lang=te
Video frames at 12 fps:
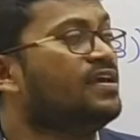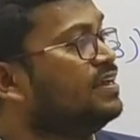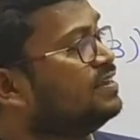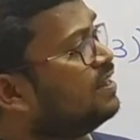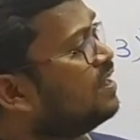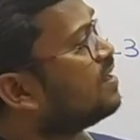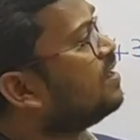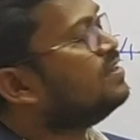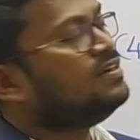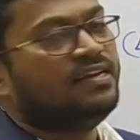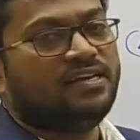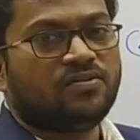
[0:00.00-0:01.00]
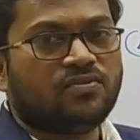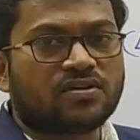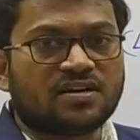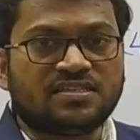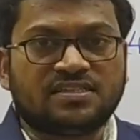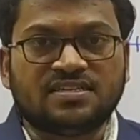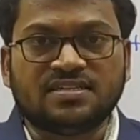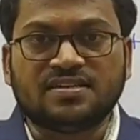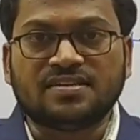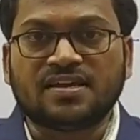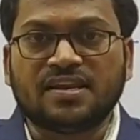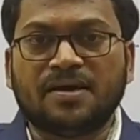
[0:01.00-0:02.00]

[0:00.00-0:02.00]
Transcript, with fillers: ఇది ఇలా కాదండి ఒక చిన్న